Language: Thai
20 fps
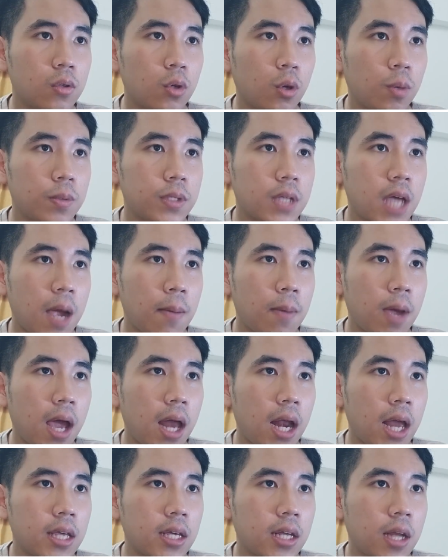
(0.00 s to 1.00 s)
จบจากมา
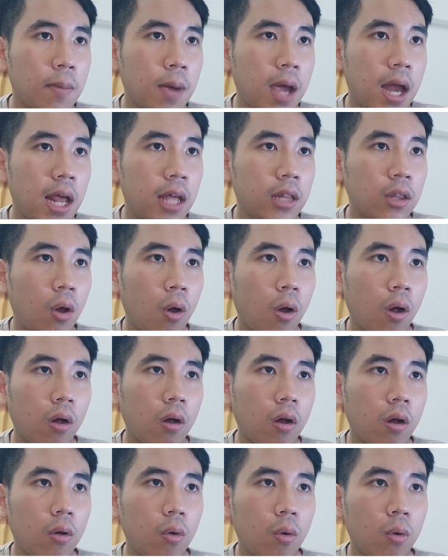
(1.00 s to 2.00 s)
อะไรจะทำงานอะไรต่อ
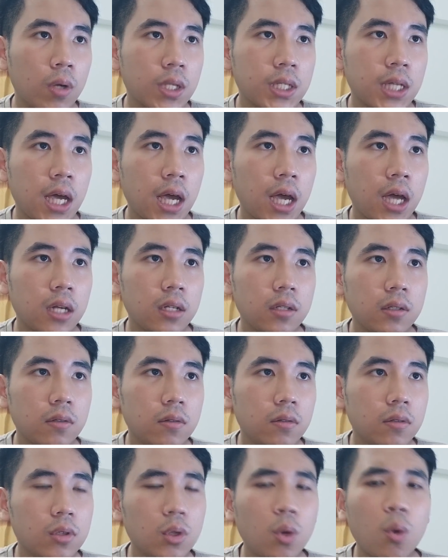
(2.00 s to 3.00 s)
ก็คงจะ
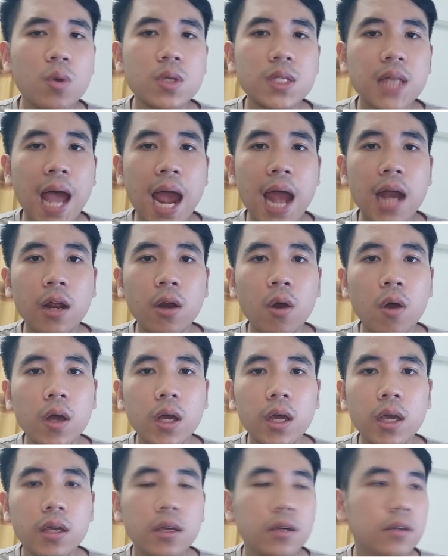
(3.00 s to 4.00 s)
ตรงสายแหละน้อง
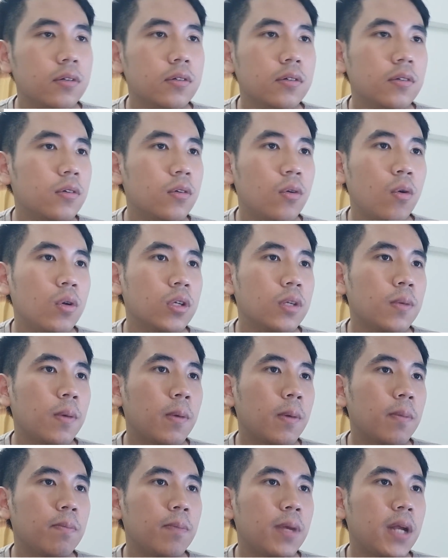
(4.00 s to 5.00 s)
เอ้ยคงจะไม่
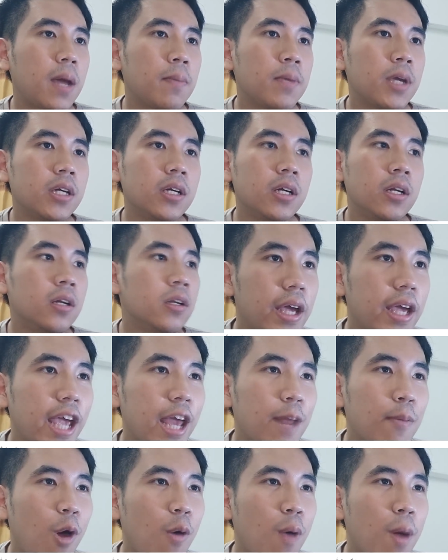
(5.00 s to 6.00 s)
แบบไปทำอย่างอื่น เห็
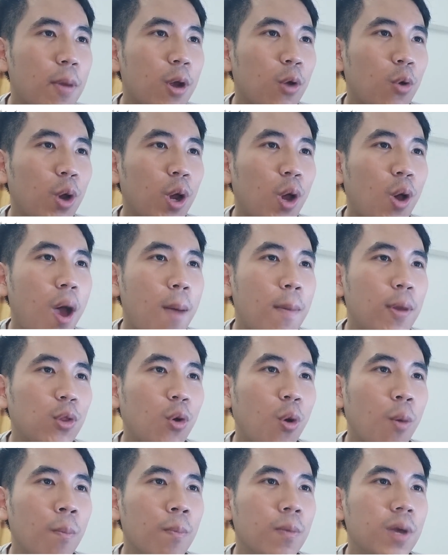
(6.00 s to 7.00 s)
นบอกว่าเป็นคนนครป
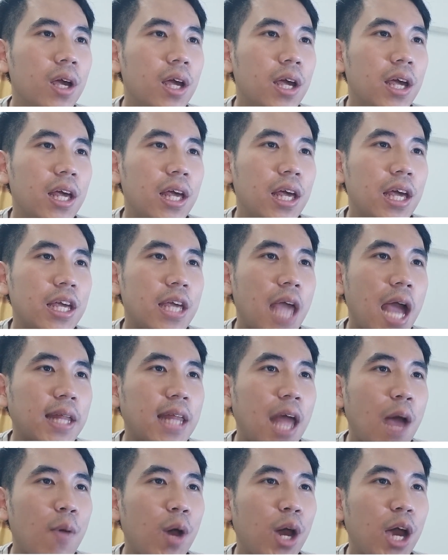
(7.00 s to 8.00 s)
ฐม อยาก
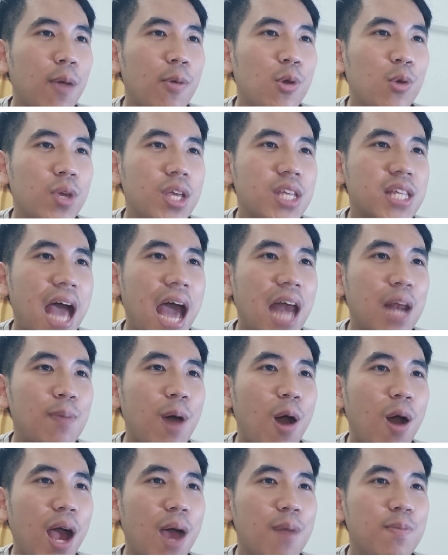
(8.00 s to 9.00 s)
ถามว่าเคยไปอยู่อีสานหรือเป
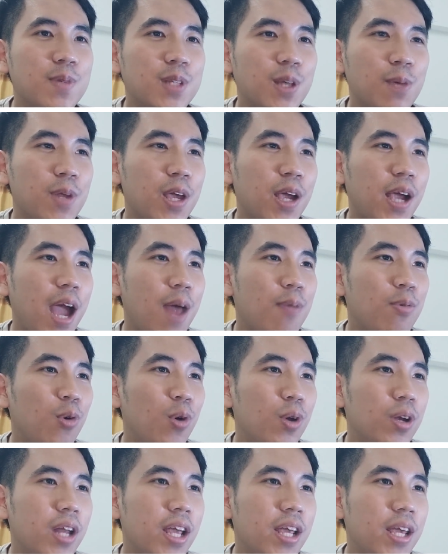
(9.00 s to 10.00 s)
ล่าครับ สำเนียงการพู
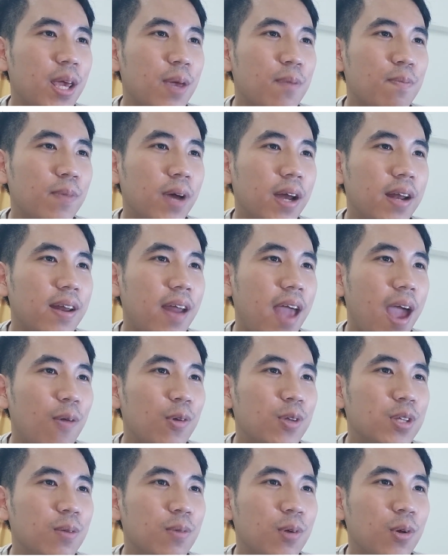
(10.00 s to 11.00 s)
ดในคลิปเหมือนแอล
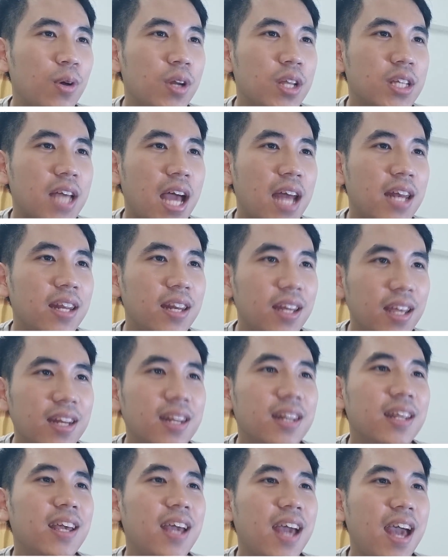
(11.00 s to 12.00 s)
รู้สึกเป็นคนอีสานนิด
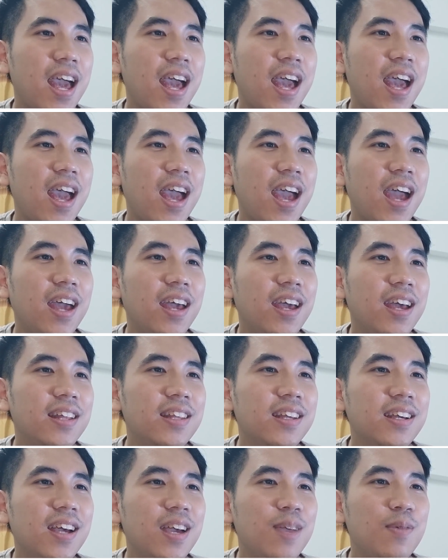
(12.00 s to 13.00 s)
ๆ ฮ่าฮ่าฮ่า
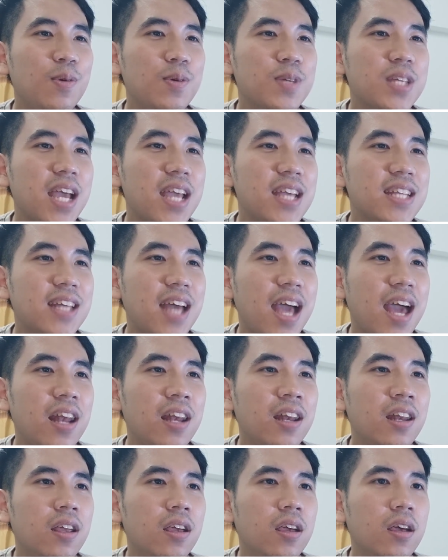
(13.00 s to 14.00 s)
ถ้าเคยพูดภาษาอีสาน
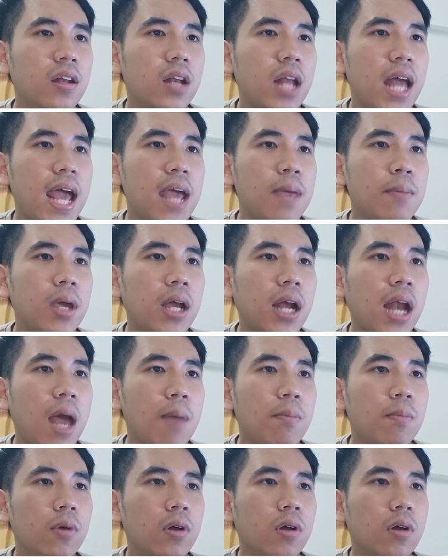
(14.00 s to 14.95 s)
ได้ไหมครับ